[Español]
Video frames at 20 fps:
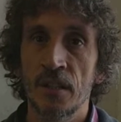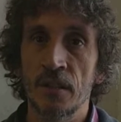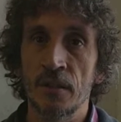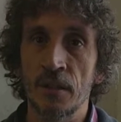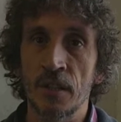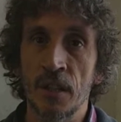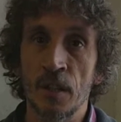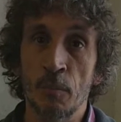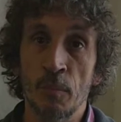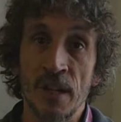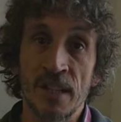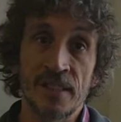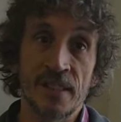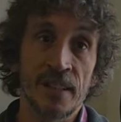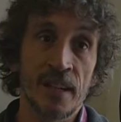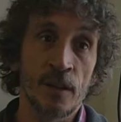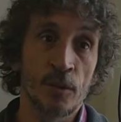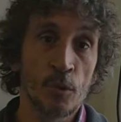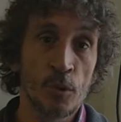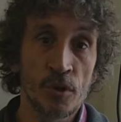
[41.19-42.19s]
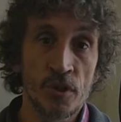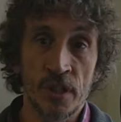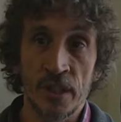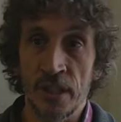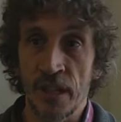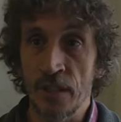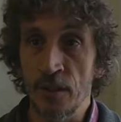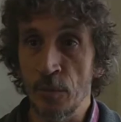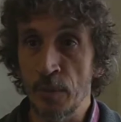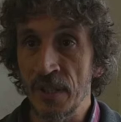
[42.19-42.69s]
eh, que en base a la lucha
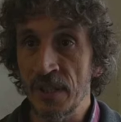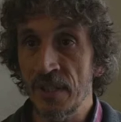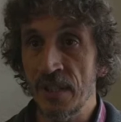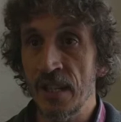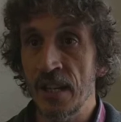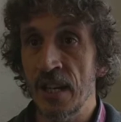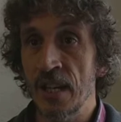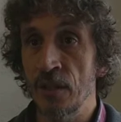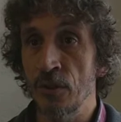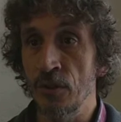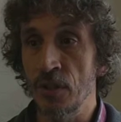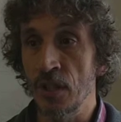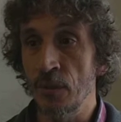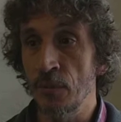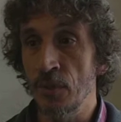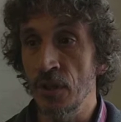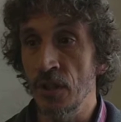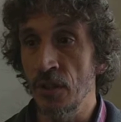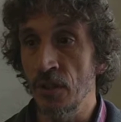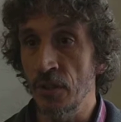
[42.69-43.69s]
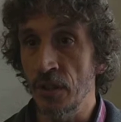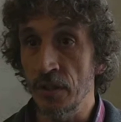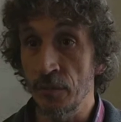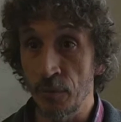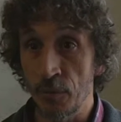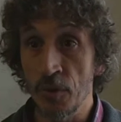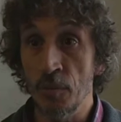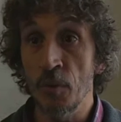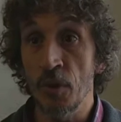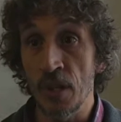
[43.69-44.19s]
del año pasado, digamos, y lo que
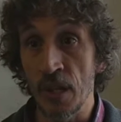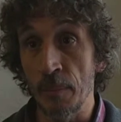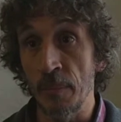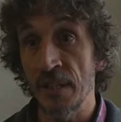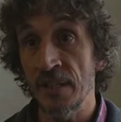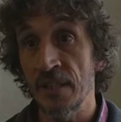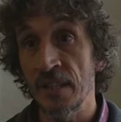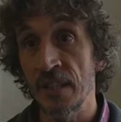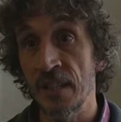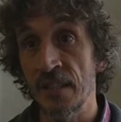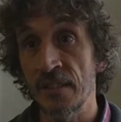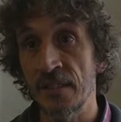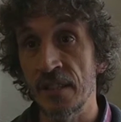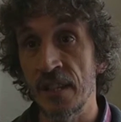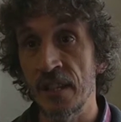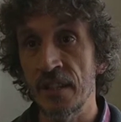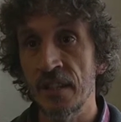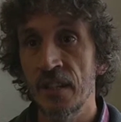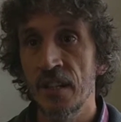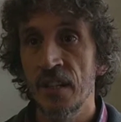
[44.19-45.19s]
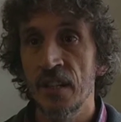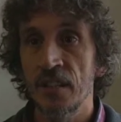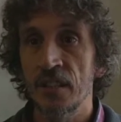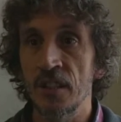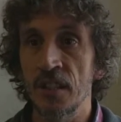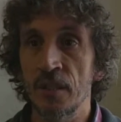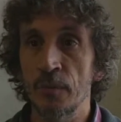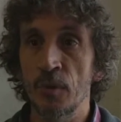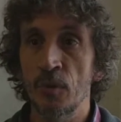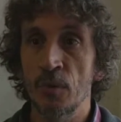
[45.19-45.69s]
fuimos capaces de hacer,
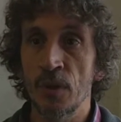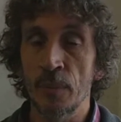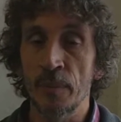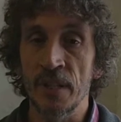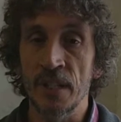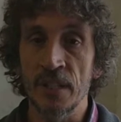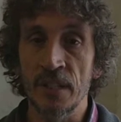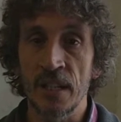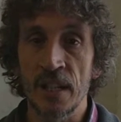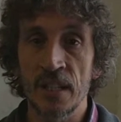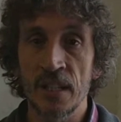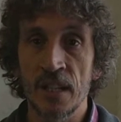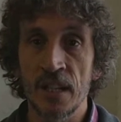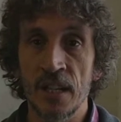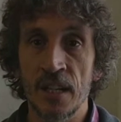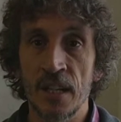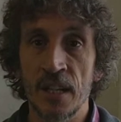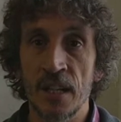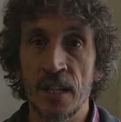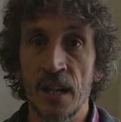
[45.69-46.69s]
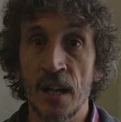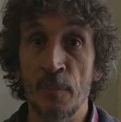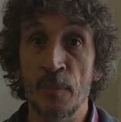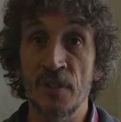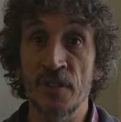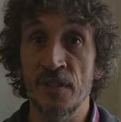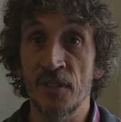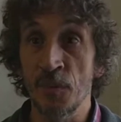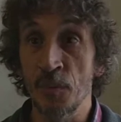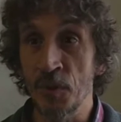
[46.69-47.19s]
tenemos una paritaria a
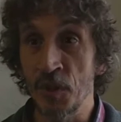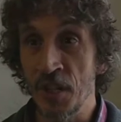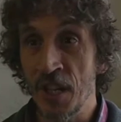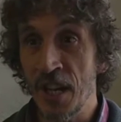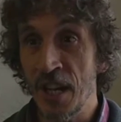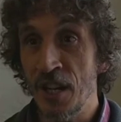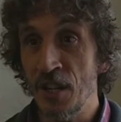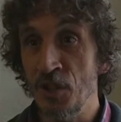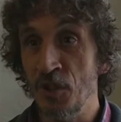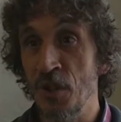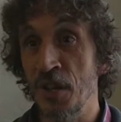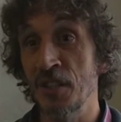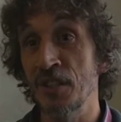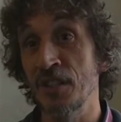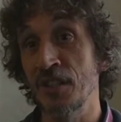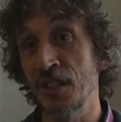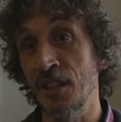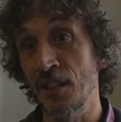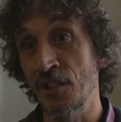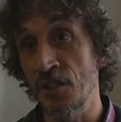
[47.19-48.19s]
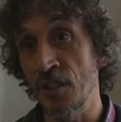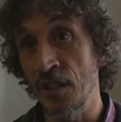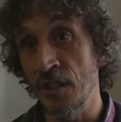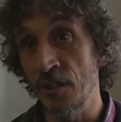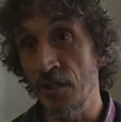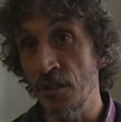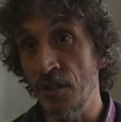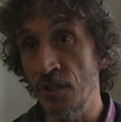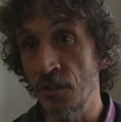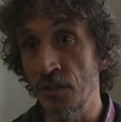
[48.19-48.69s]
principio de año, antes de que
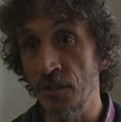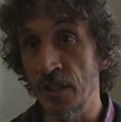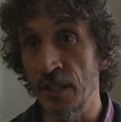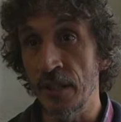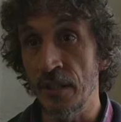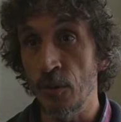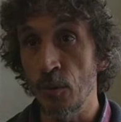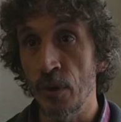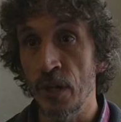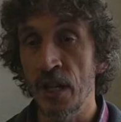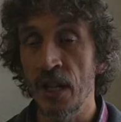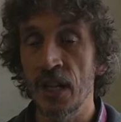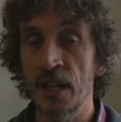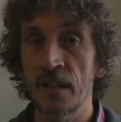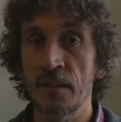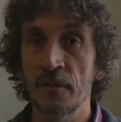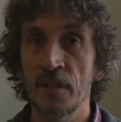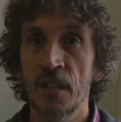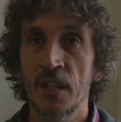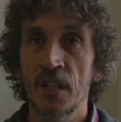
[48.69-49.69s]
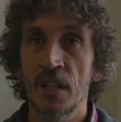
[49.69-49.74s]
lleguen los chicos a la escuela,